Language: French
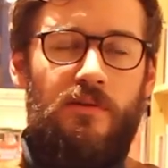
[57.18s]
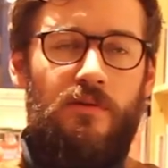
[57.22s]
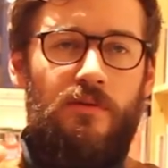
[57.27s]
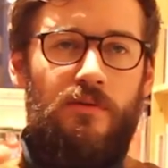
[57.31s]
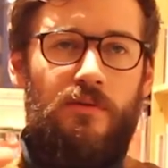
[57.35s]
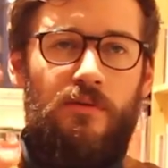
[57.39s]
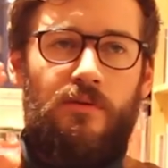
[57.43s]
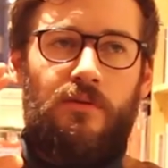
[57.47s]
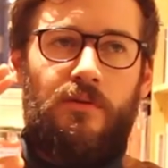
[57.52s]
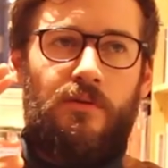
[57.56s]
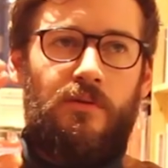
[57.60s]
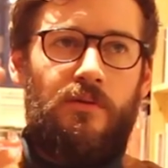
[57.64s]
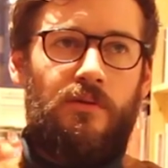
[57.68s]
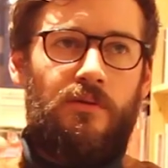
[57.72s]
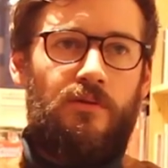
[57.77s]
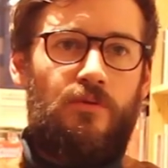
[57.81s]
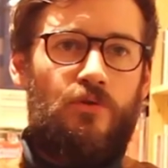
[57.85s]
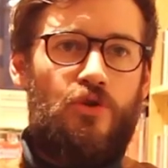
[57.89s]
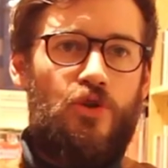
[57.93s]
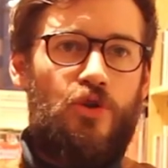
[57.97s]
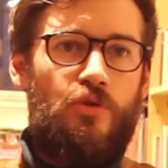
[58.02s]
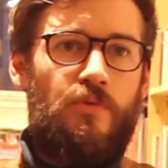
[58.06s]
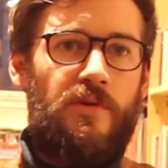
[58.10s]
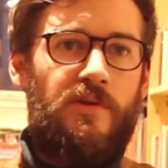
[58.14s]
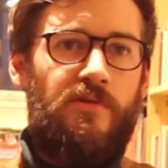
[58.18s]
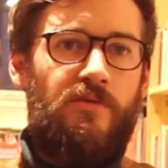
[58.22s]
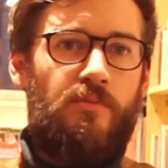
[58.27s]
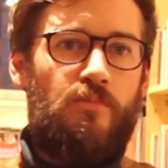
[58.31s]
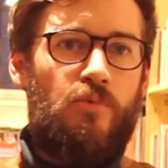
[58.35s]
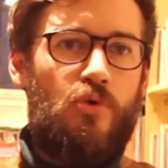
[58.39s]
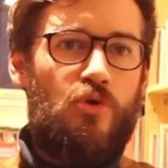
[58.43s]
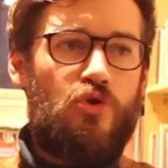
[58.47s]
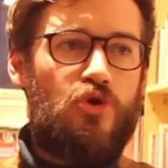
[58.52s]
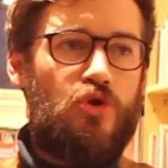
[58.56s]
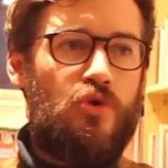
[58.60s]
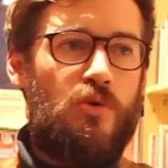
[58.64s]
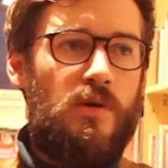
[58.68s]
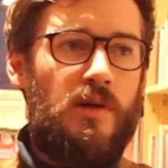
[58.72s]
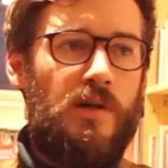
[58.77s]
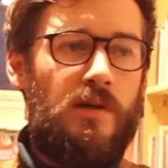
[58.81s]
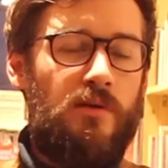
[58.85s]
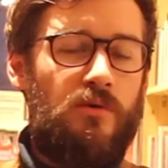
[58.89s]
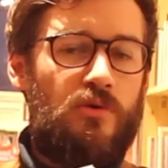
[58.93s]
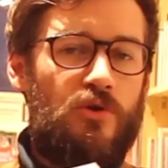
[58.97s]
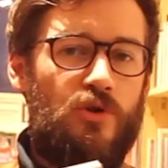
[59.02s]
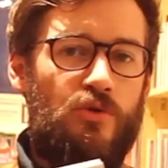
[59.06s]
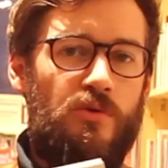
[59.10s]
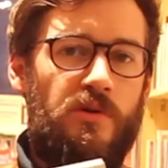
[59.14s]
de, juifs
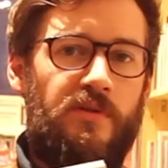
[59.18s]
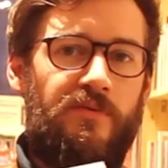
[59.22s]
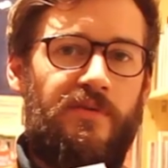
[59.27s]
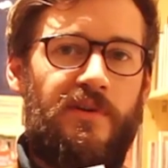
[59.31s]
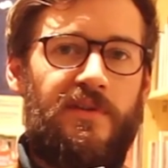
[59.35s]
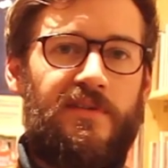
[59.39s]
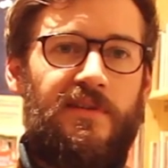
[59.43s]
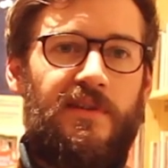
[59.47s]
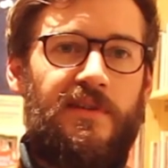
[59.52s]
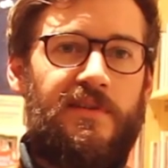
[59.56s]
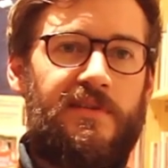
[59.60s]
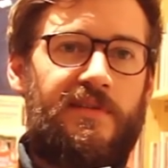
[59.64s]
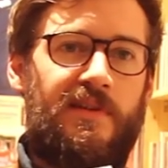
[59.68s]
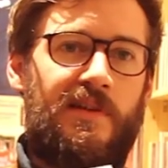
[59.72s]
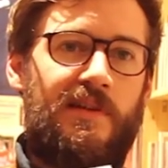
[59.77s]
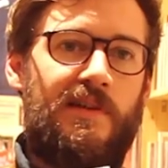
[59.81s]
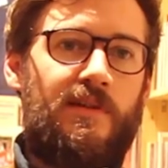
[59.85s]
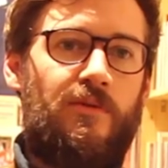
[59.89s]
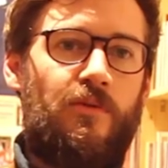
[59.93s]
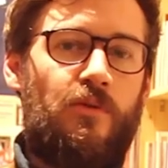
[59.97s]
bourgeois, de juifs assez installés,